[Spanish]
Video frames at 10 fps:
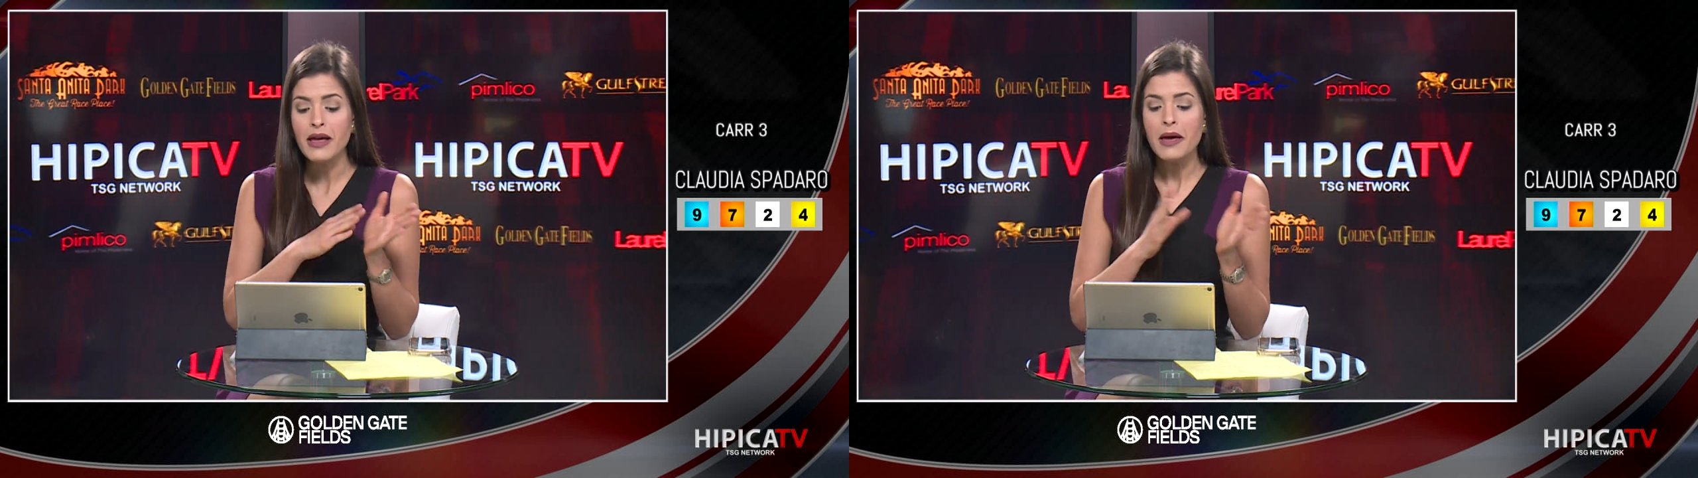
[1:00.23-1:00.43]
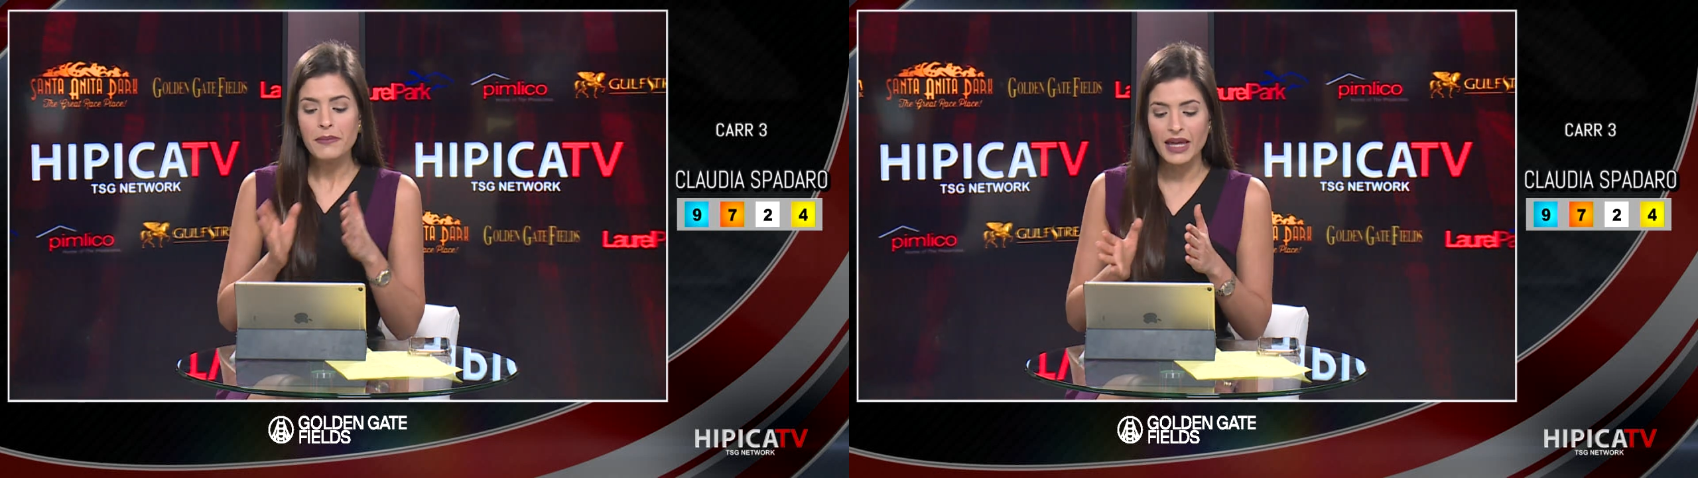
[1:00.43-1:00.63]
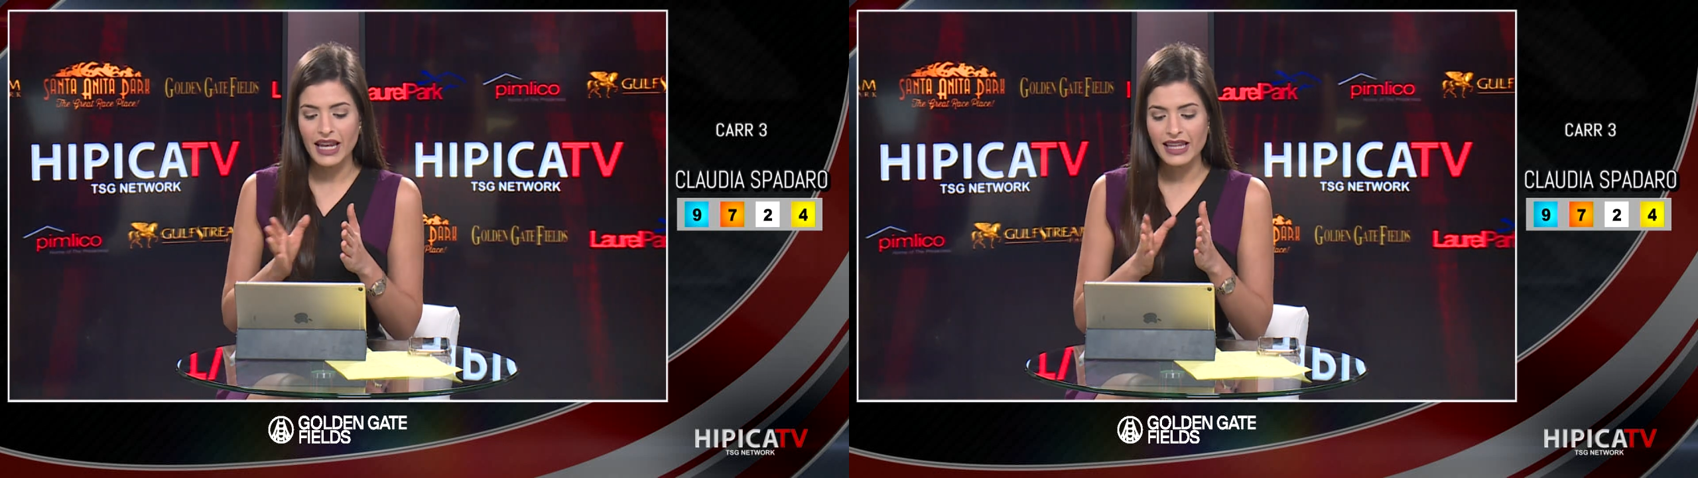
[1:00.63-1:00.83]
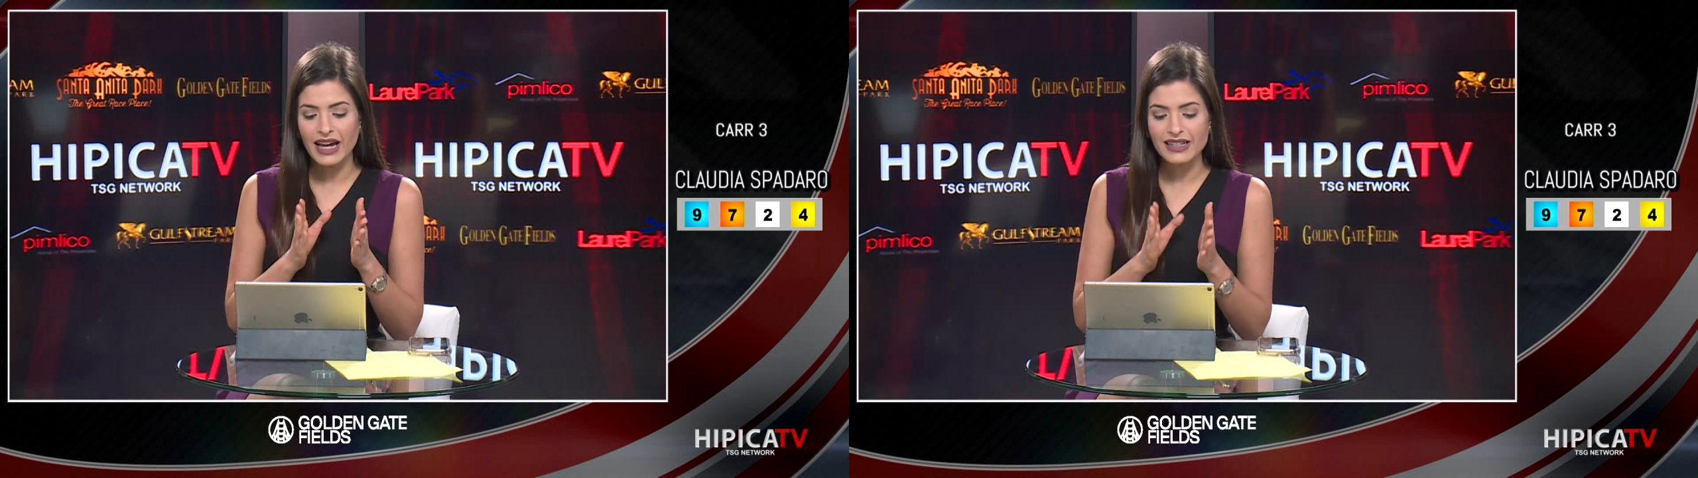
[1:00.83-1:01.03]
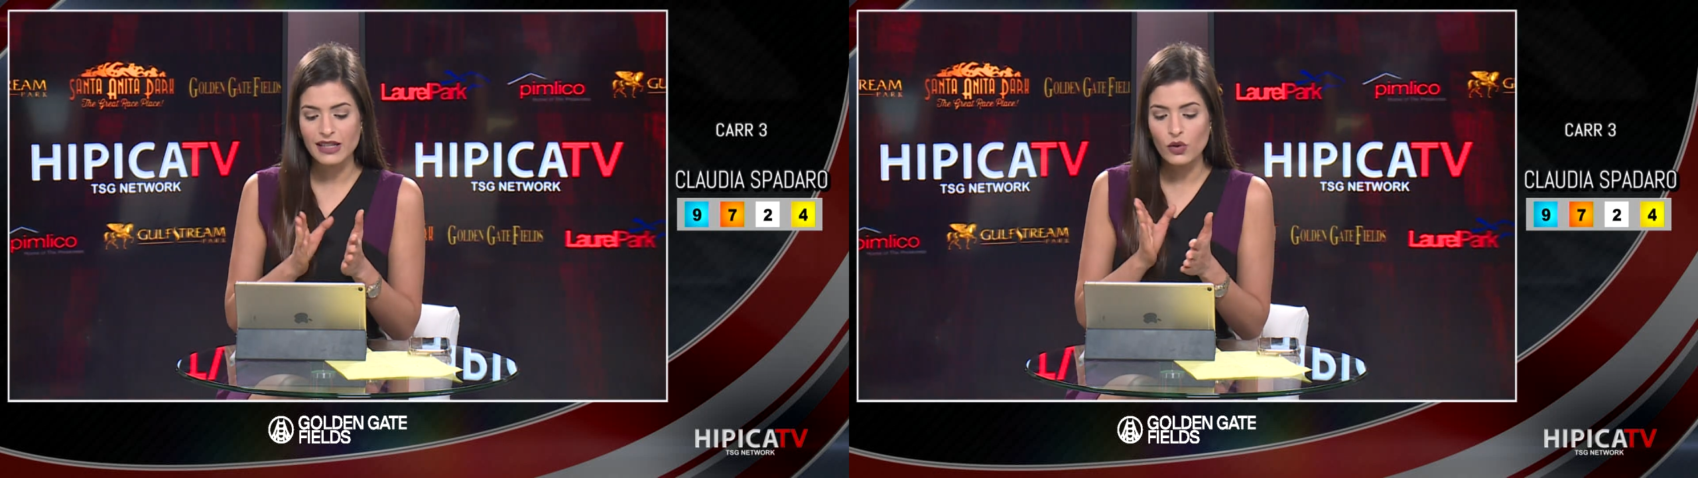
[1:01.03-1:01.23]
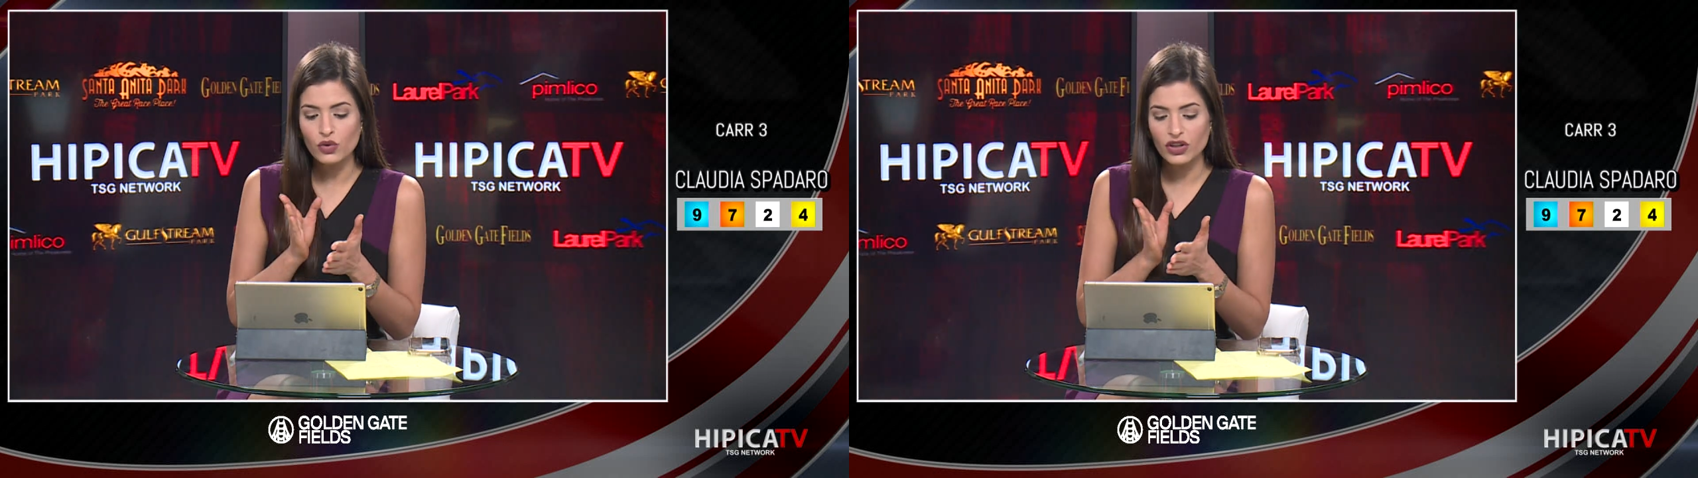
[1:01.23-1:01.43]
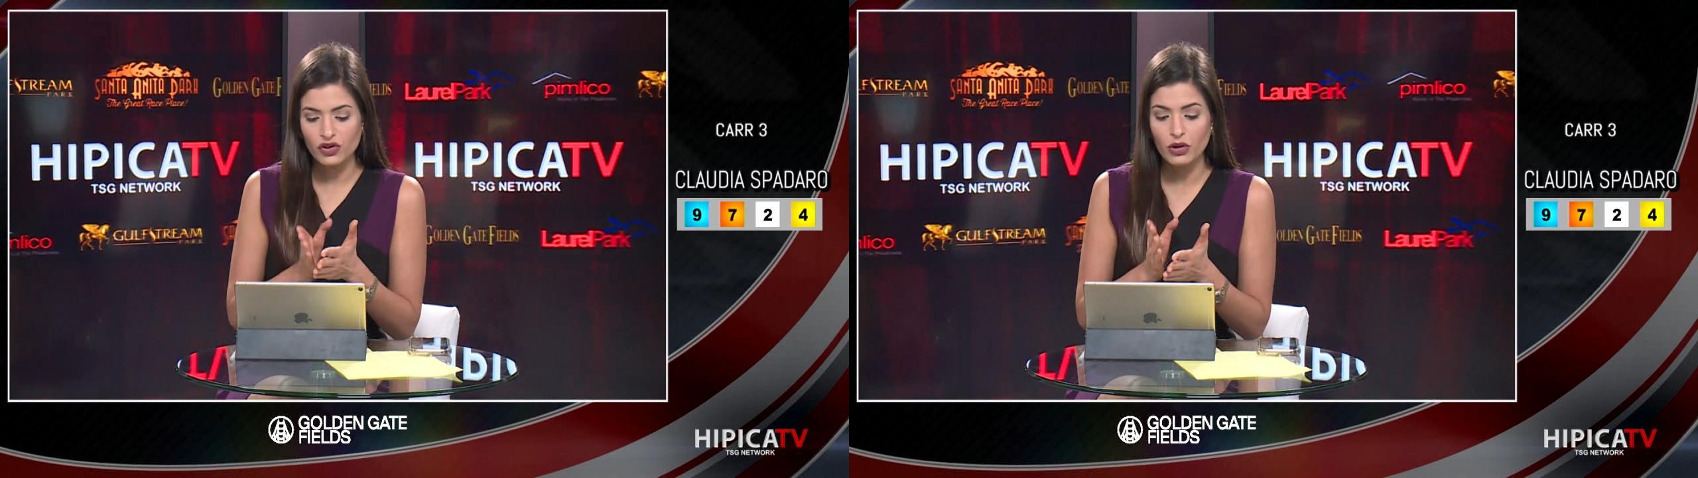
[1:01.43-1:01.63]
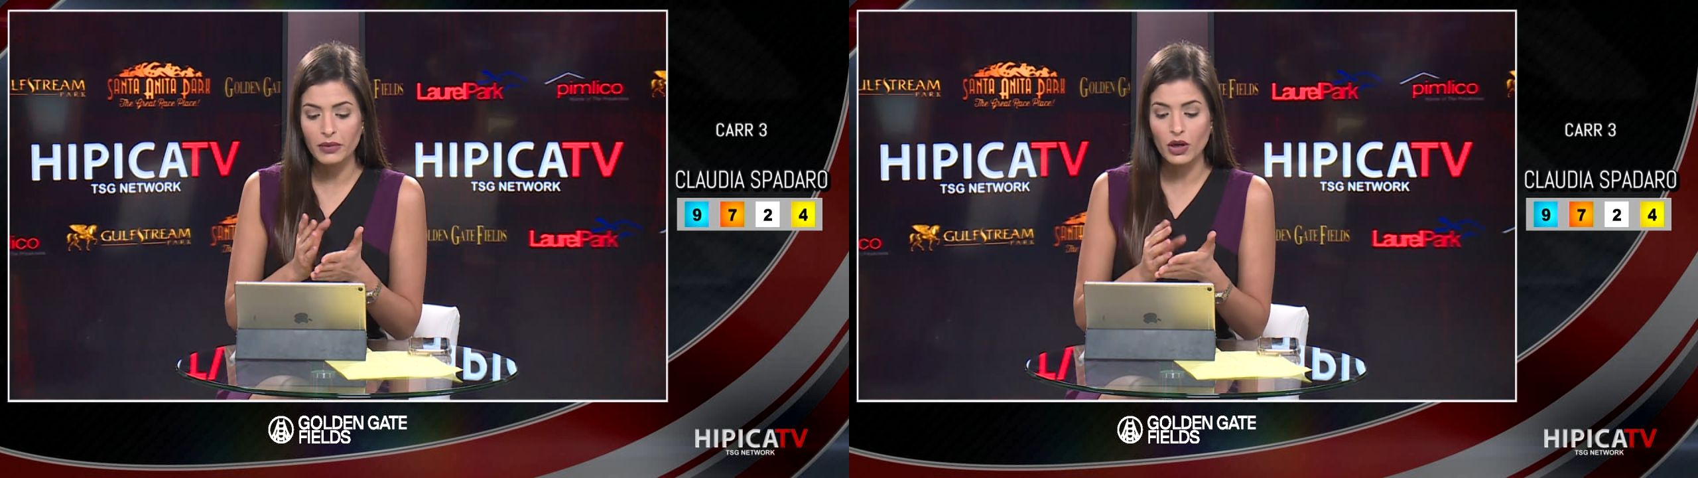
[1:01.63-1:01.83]
viene a llegar segundo
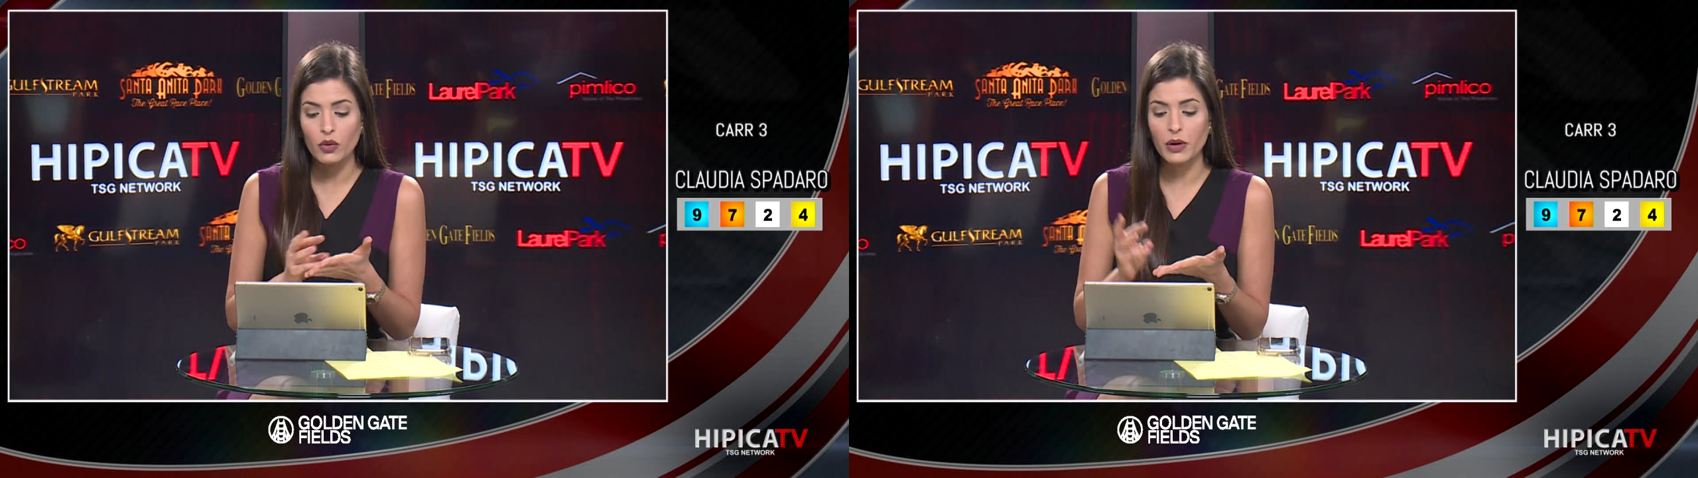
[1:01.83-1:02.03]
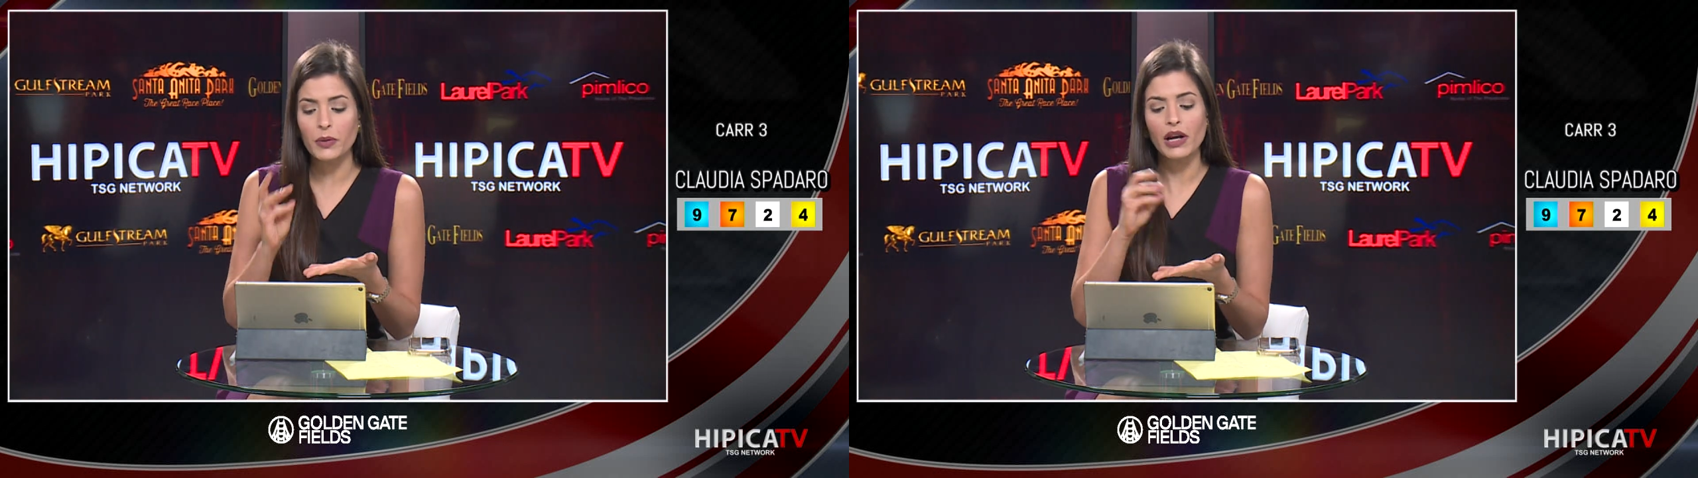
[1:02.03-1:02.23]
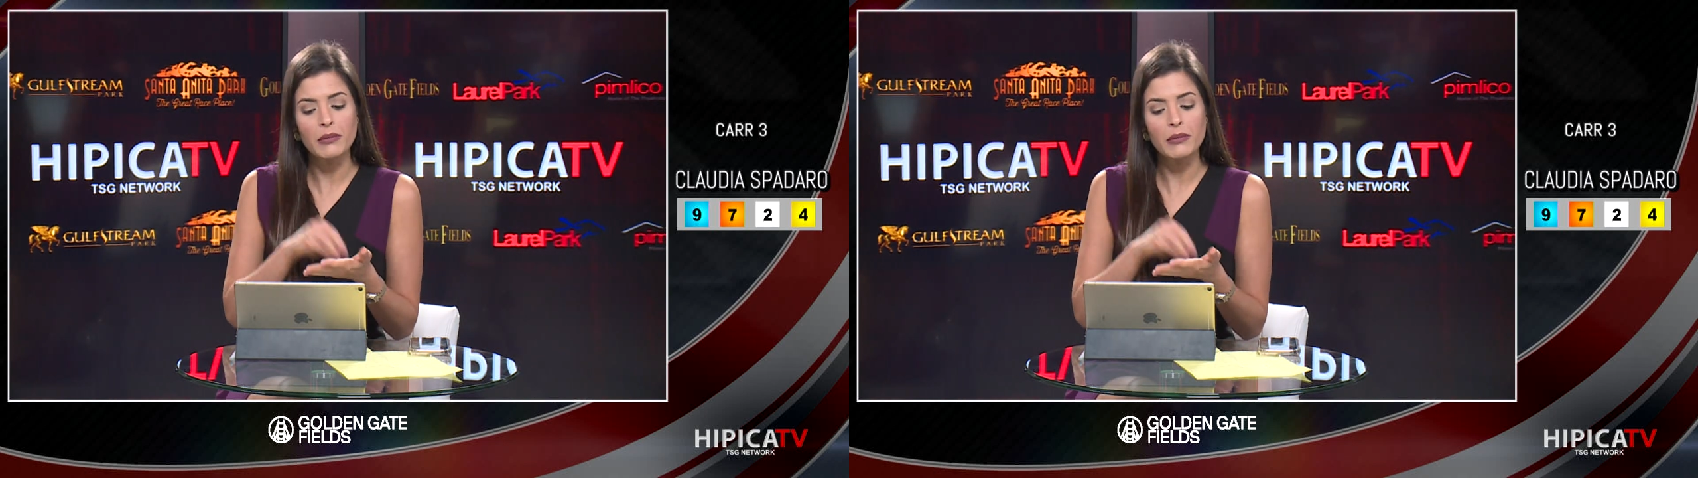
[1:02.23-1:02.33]
solo medio cuerpo en el